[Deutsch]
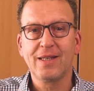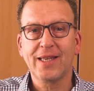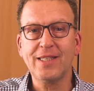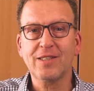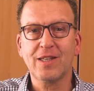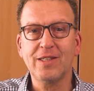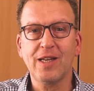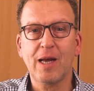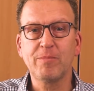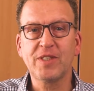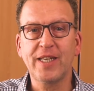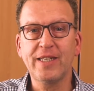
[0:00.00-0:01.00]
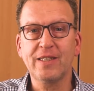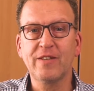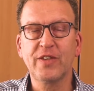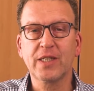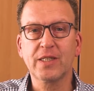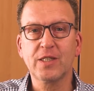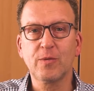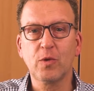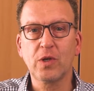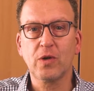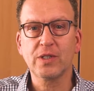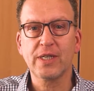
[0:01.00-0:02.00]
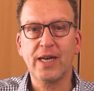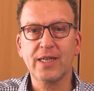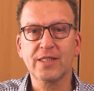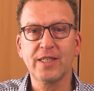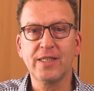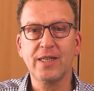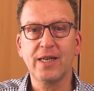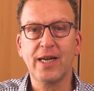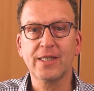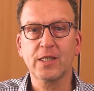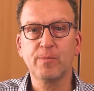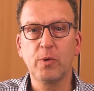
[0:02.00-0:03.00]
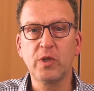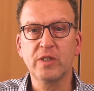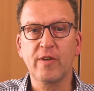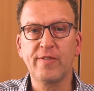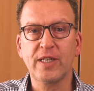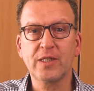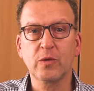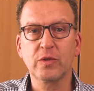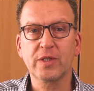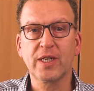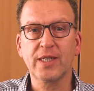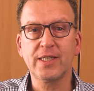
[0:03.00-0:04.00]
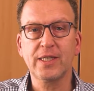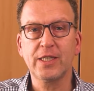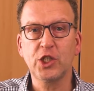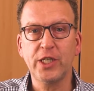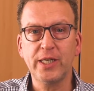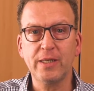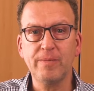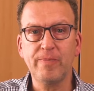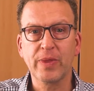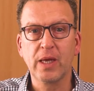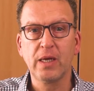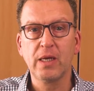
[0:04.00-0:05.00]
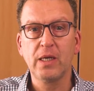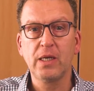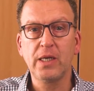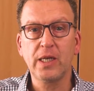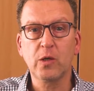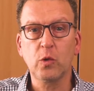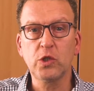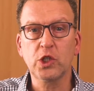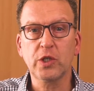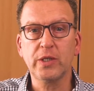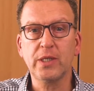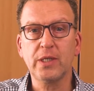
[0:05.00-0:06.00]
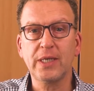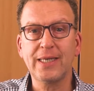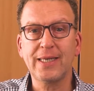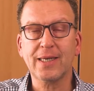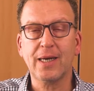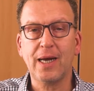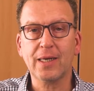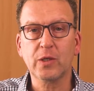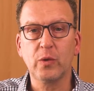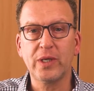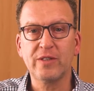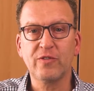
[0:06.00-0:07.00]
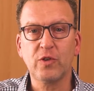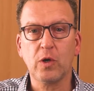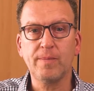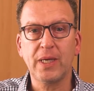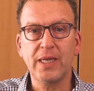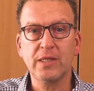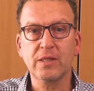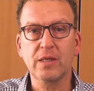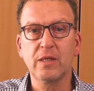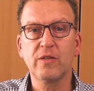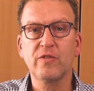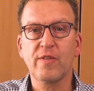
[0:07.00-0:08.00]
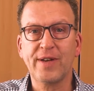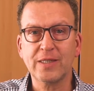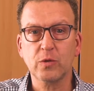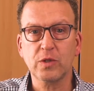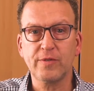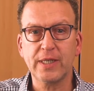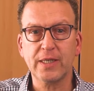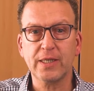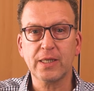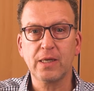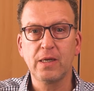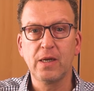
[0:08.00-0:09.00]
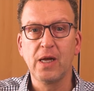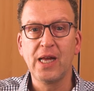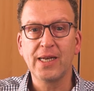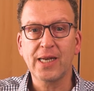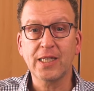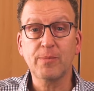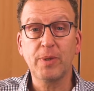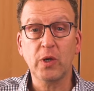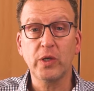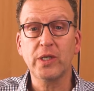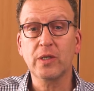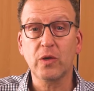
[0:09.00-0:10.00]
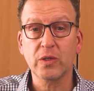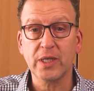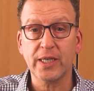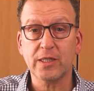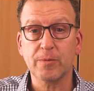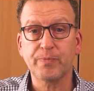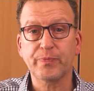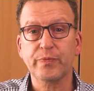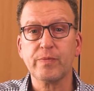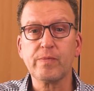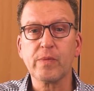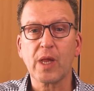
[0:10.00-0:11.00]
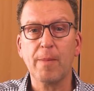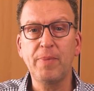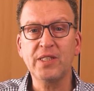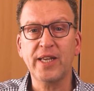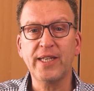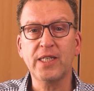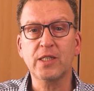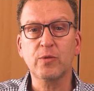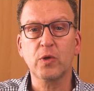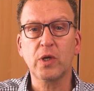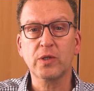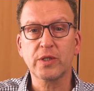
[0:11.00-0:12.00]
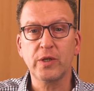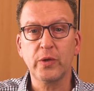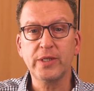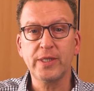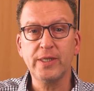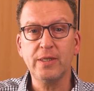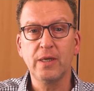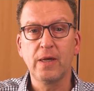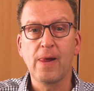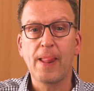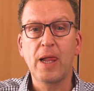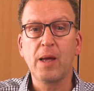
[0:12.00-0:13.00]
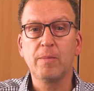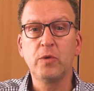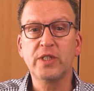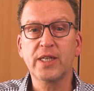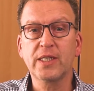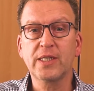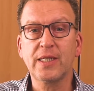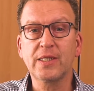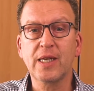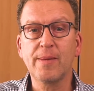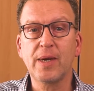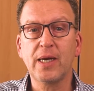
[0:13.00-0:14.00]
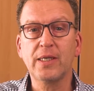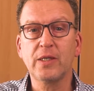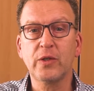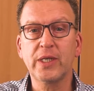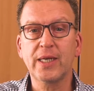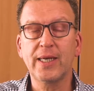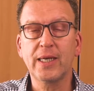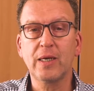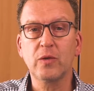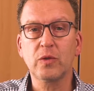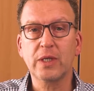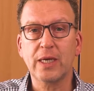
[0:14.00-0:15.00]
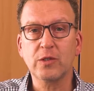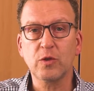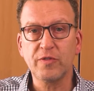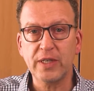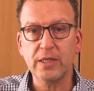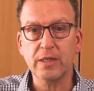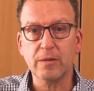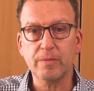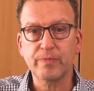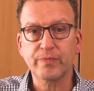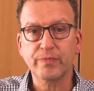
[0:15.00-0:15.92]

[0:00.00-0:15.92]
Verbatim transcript: Gestern, am 10.04.2018, hat das Bundesverfassungsgericht entschieden, die Grundsteuer in ihrer aktuellen Form ist verfassungswidrig. Das bedeutet konkret, bis Ende 2019 muss der Gesetzgeber eine neue Regelung dazu finden.